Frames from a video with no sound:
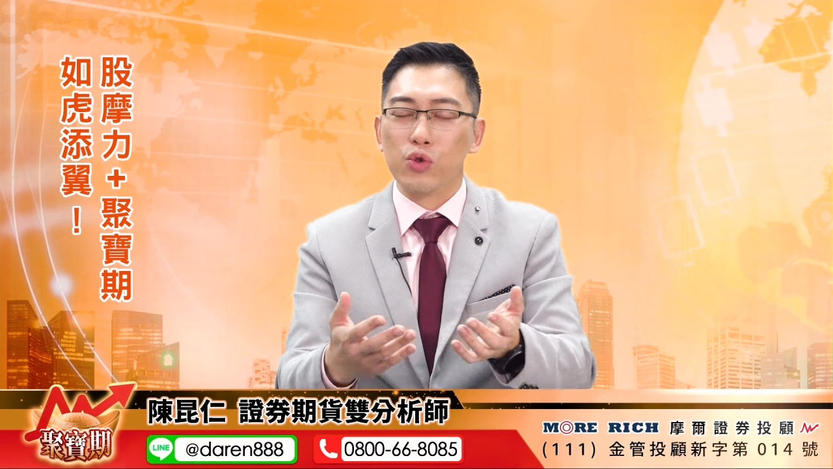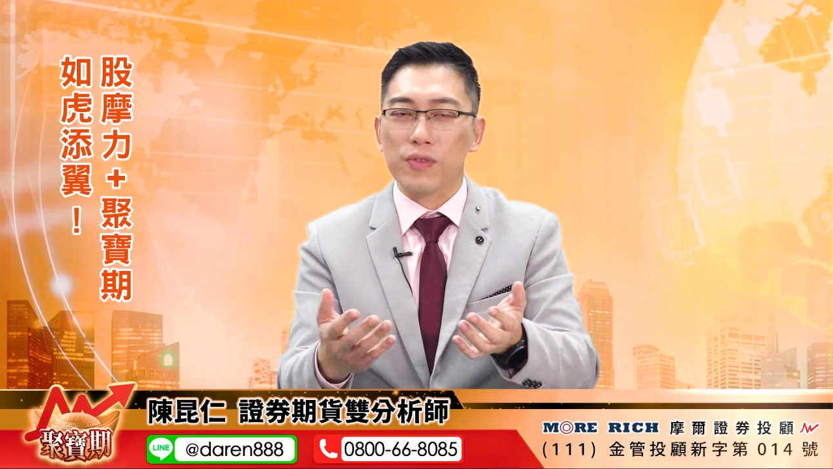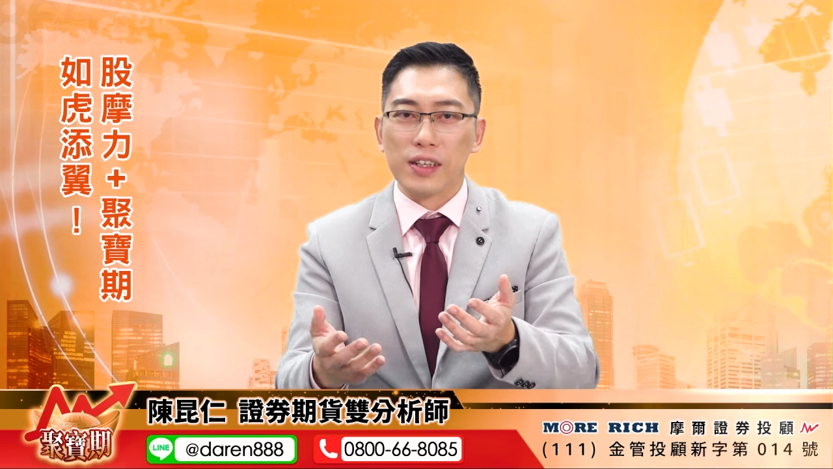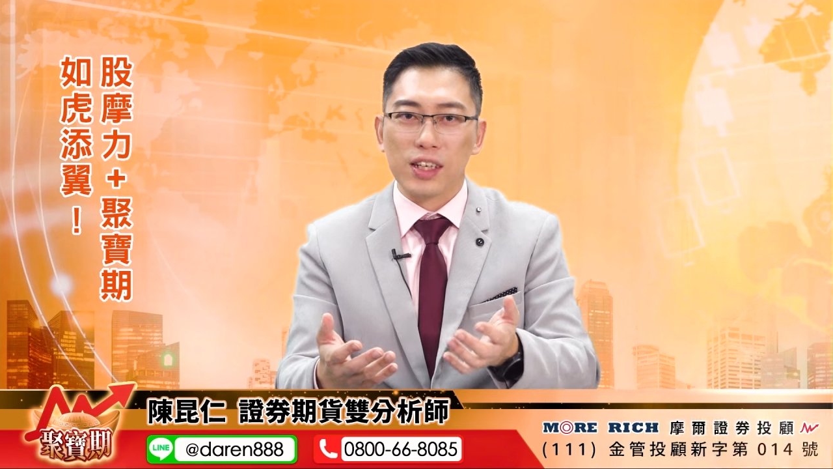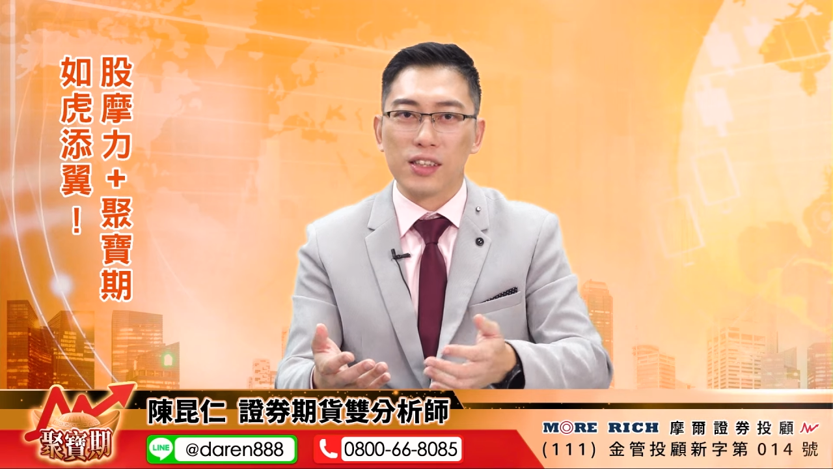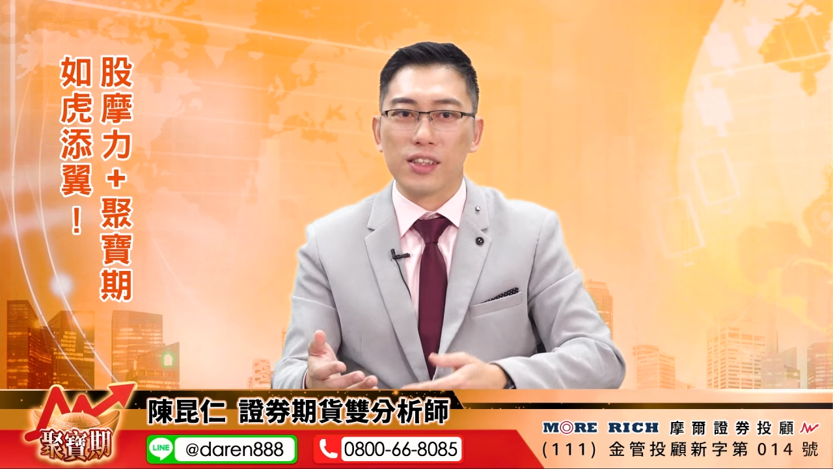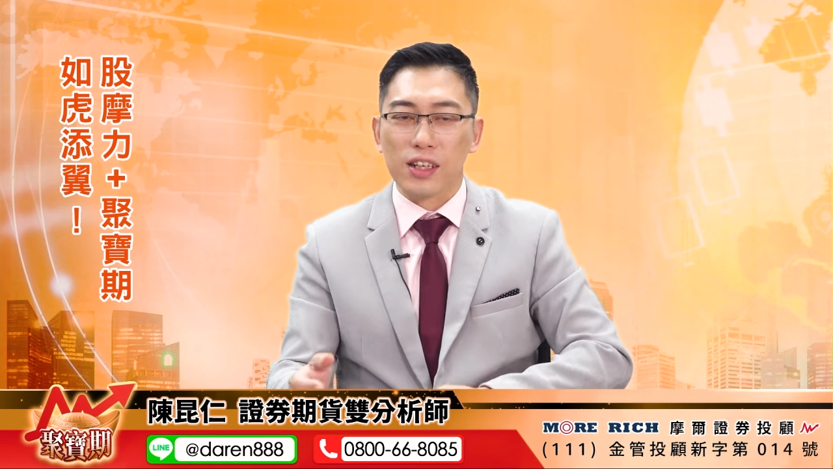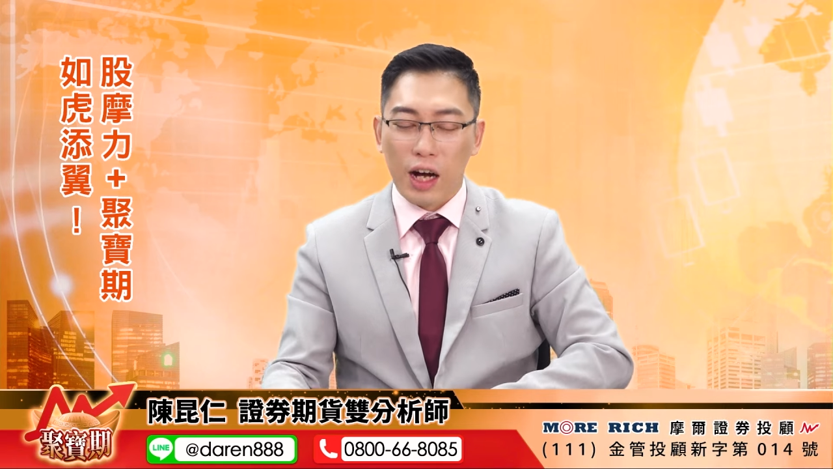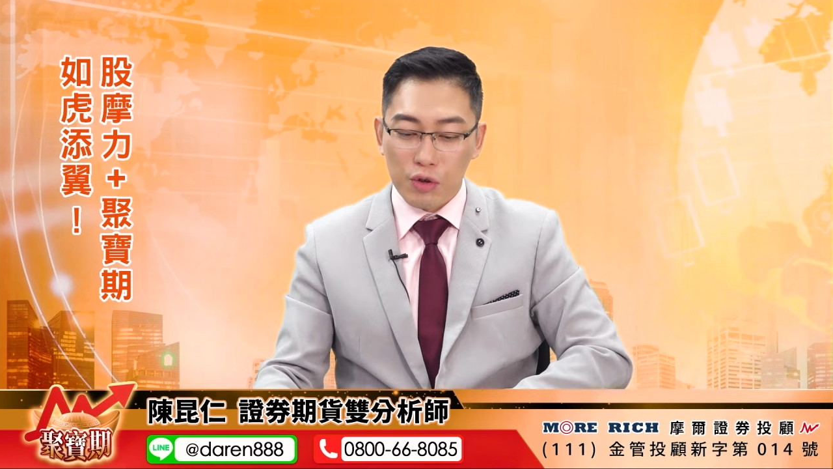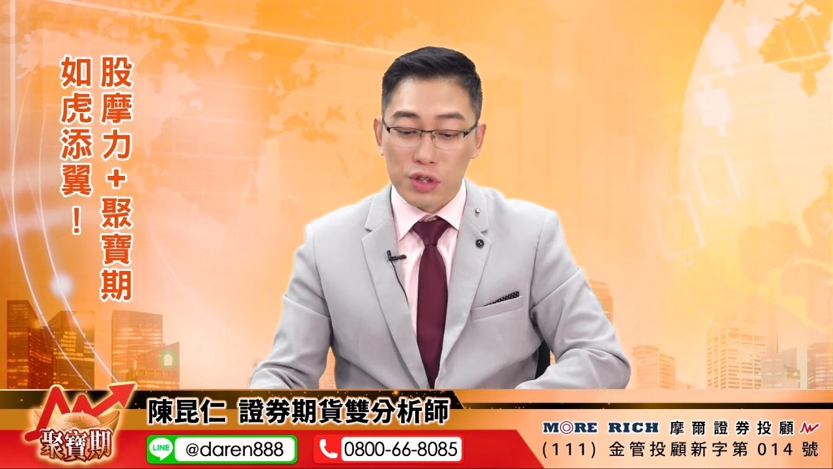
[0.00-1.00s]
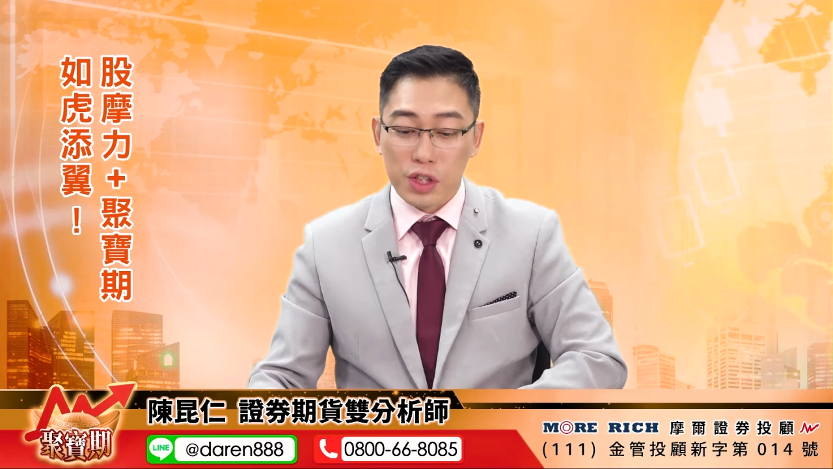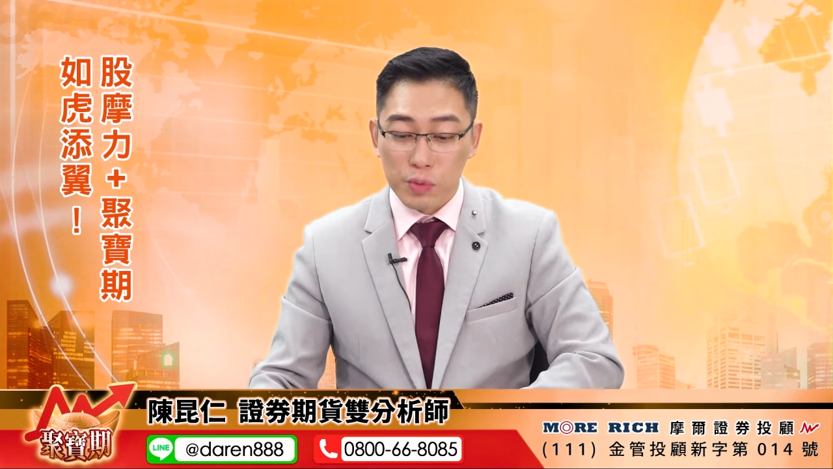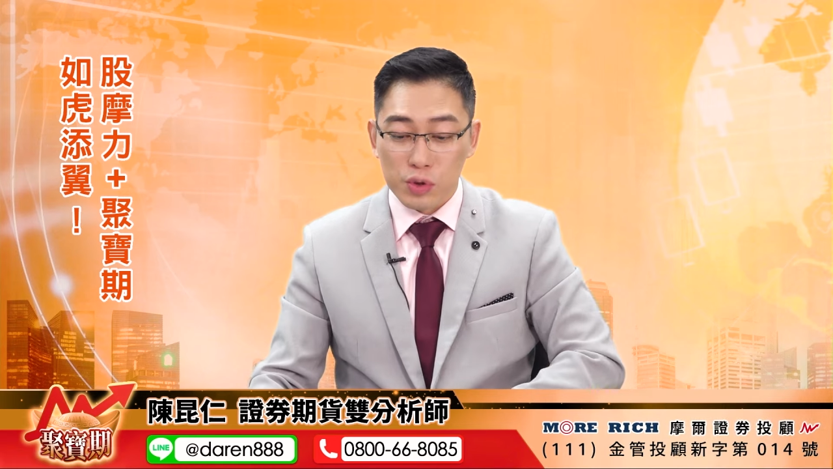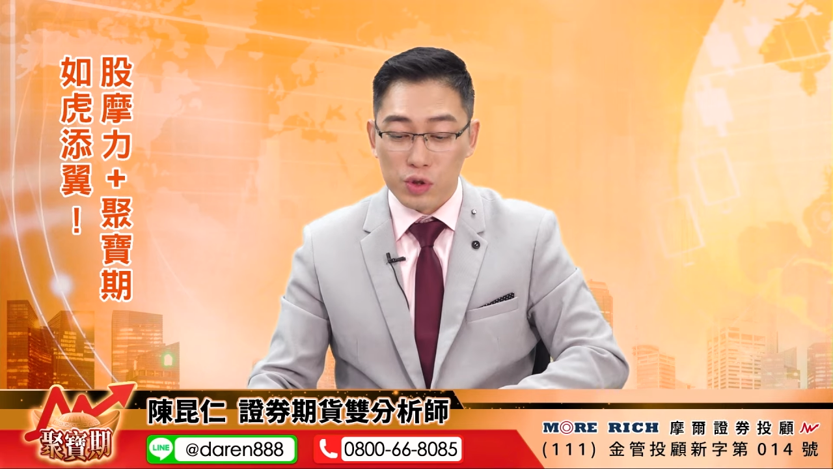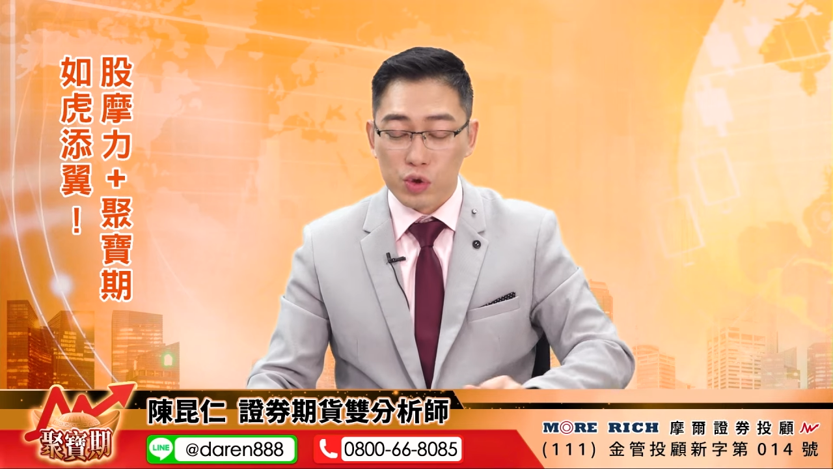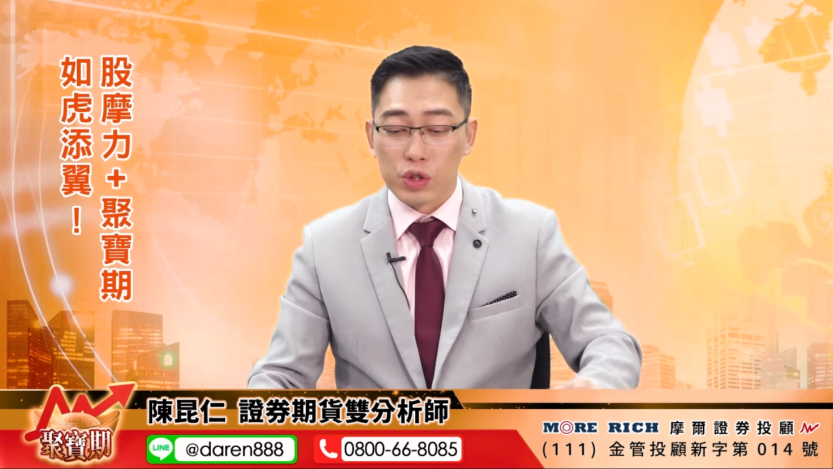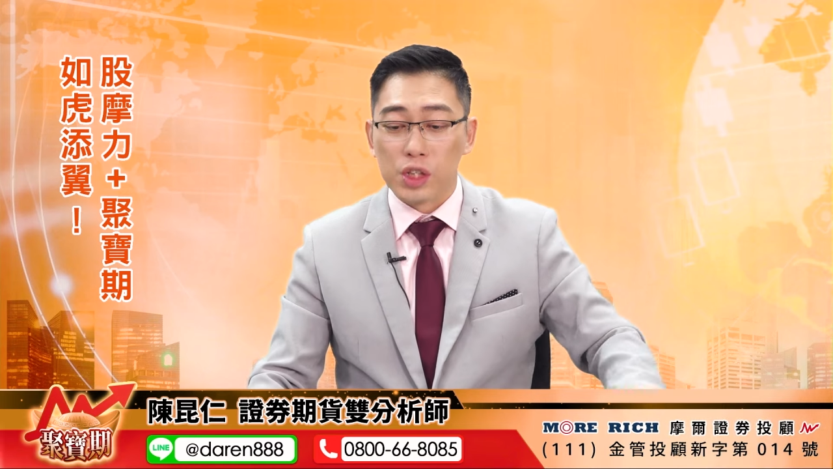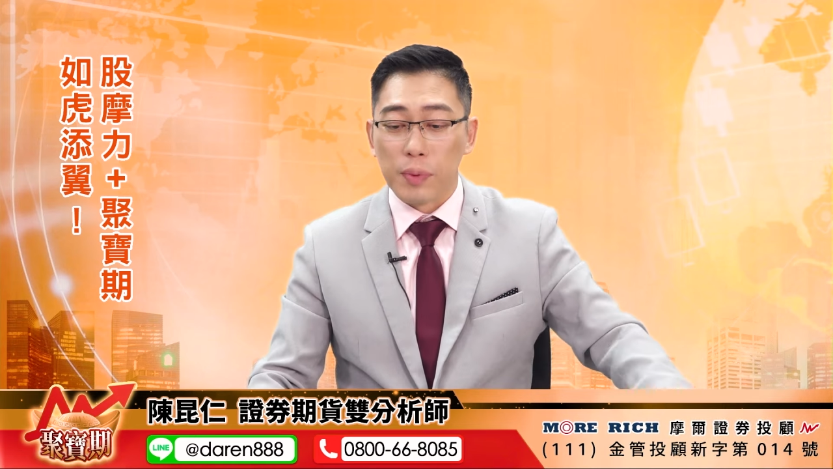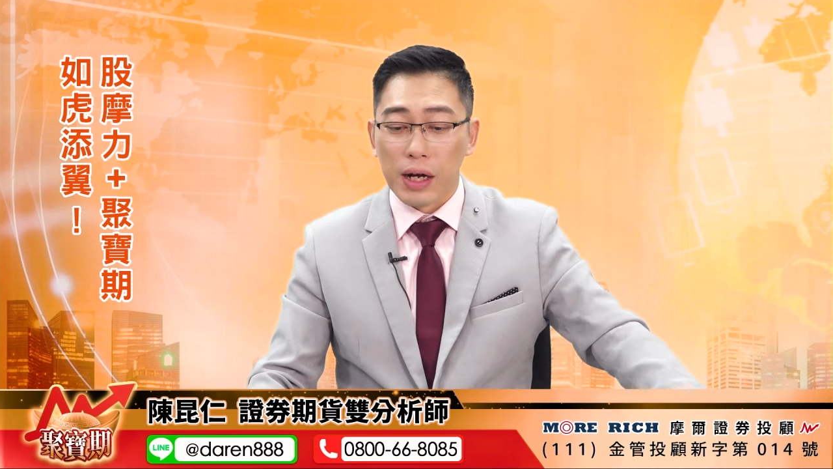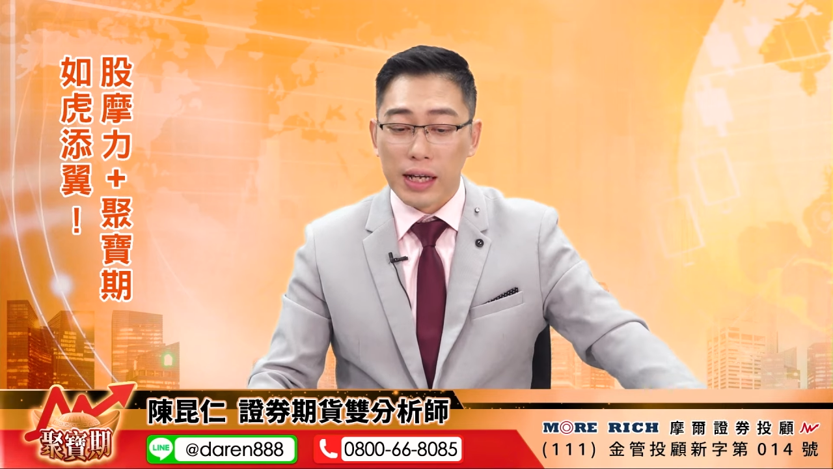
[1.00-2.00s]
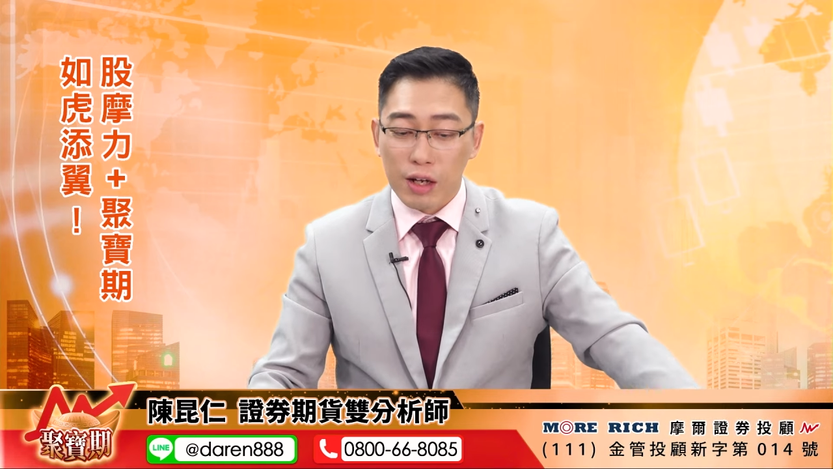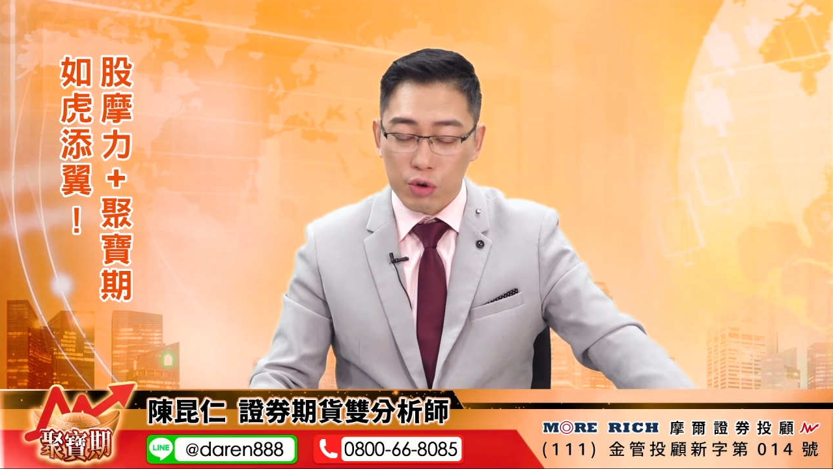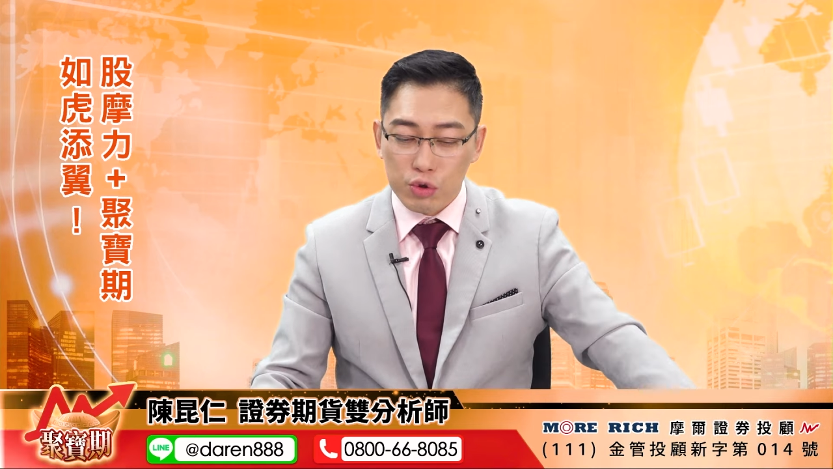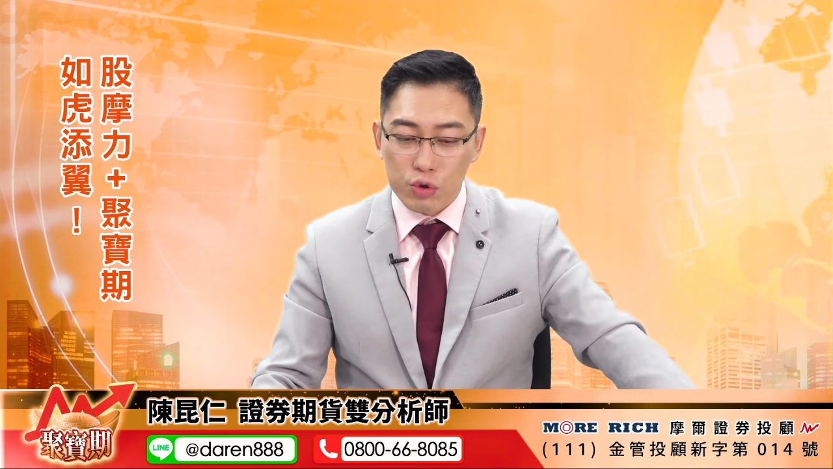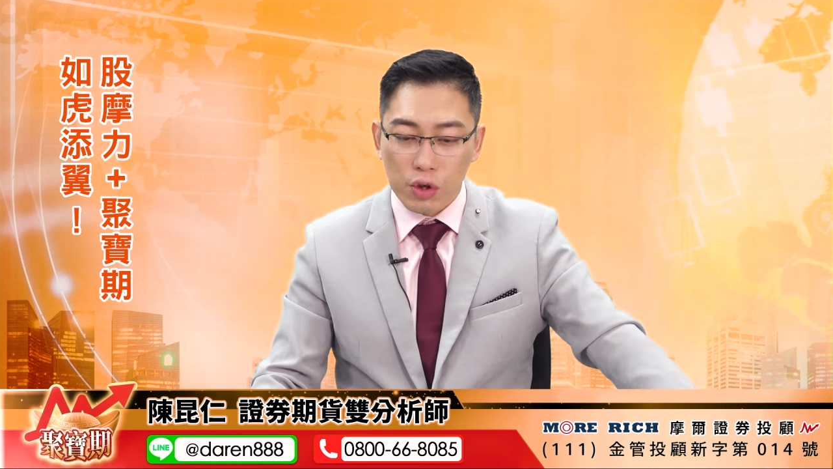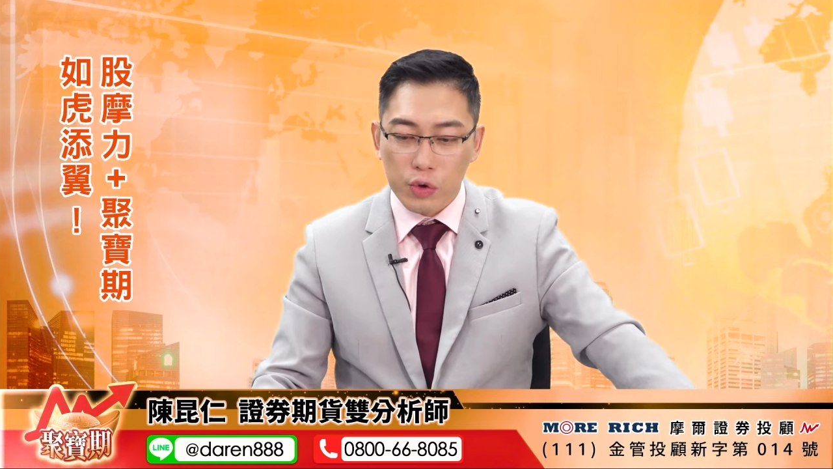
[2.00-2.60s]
股方向的那个好的节目，你就记得把它看回去哦。